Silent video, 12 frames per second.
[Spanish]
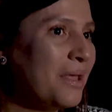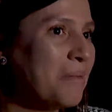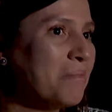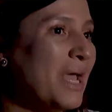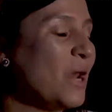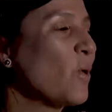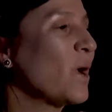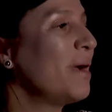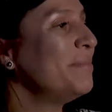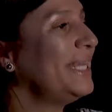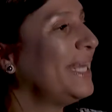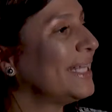Me lo
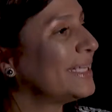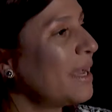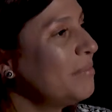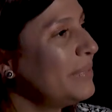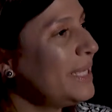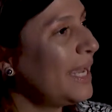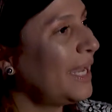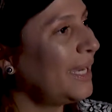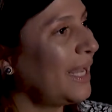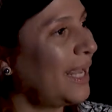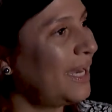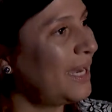caminé
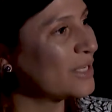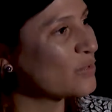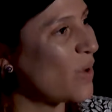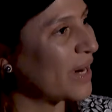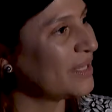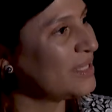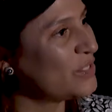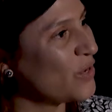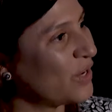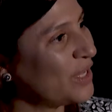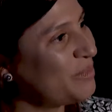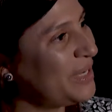también en las
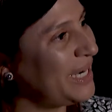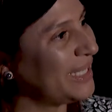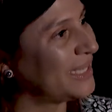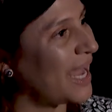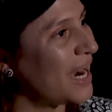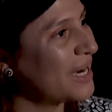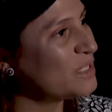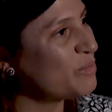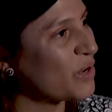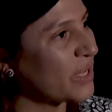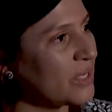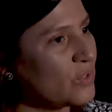guarniciones militares,
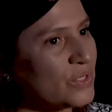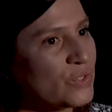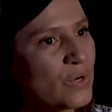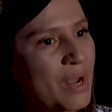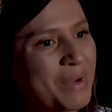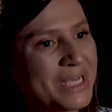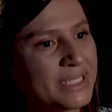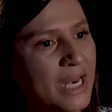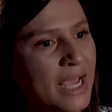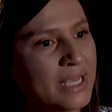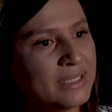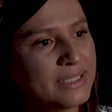porque yo hice una
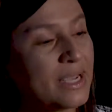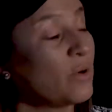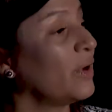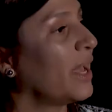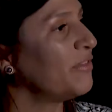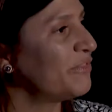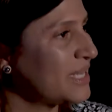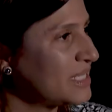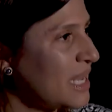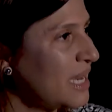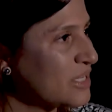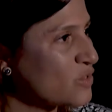maestría en seguridad y
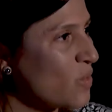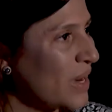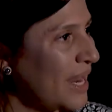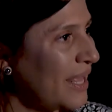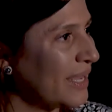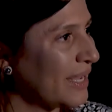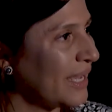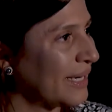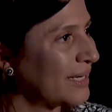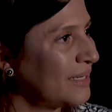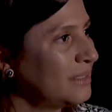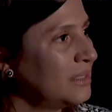defensa en la escuela de
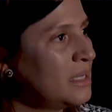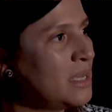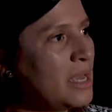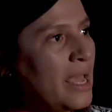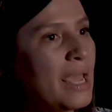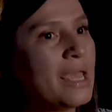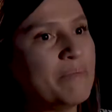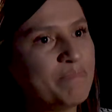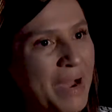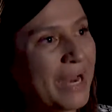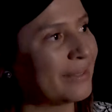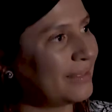guerra y
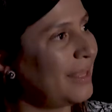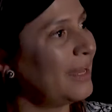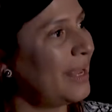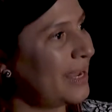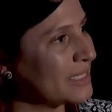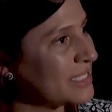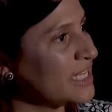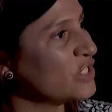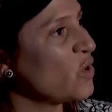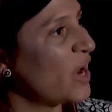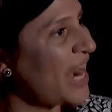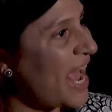parte del
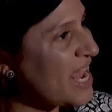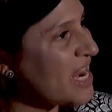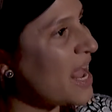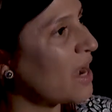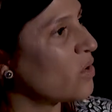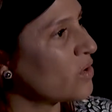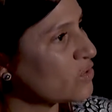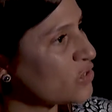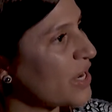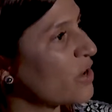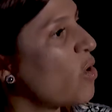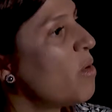ejercicio era ir a
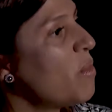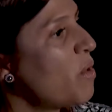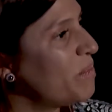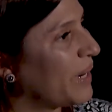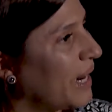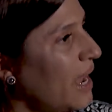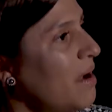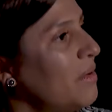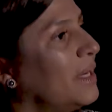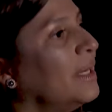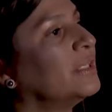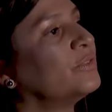conocer cómo
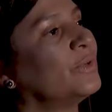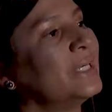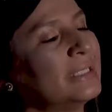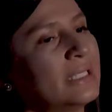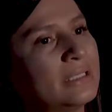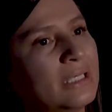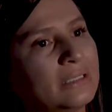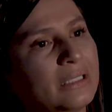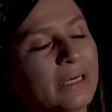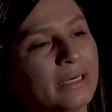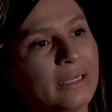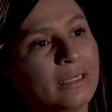operaban las fuerzas en
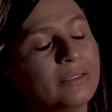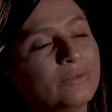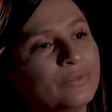terreno.